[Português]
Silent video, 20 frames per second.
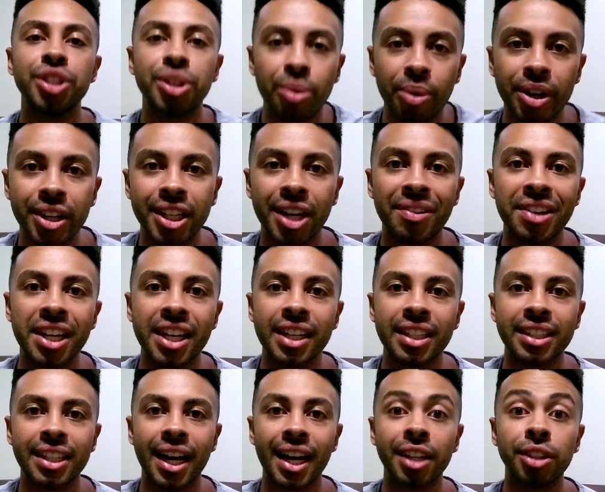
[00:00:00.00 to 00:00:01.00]
Cordel
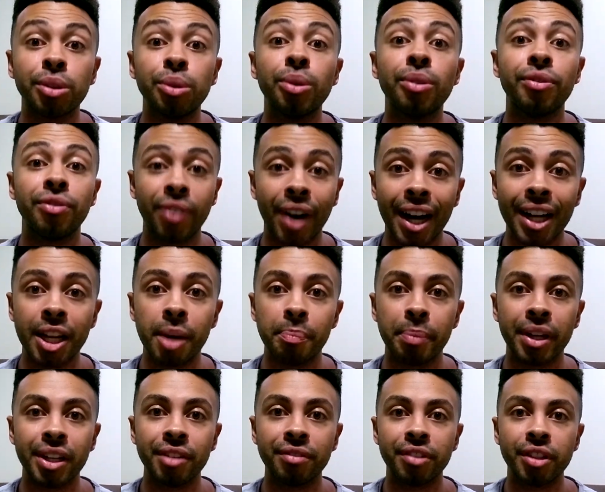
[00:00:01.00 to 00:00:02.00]
Encantado no Vale a
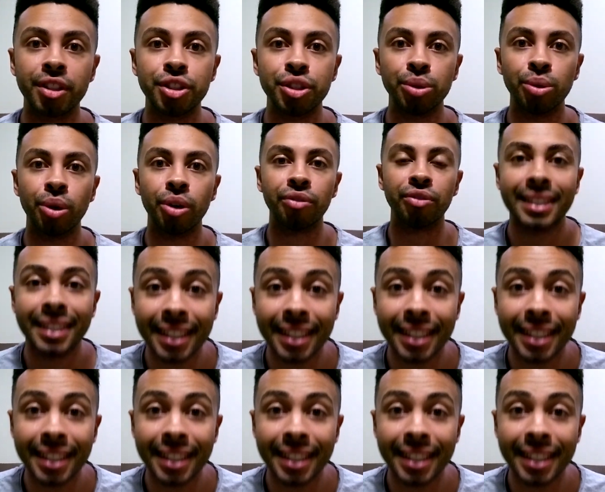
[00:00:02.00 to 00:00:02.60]
Pena Ver de Novo.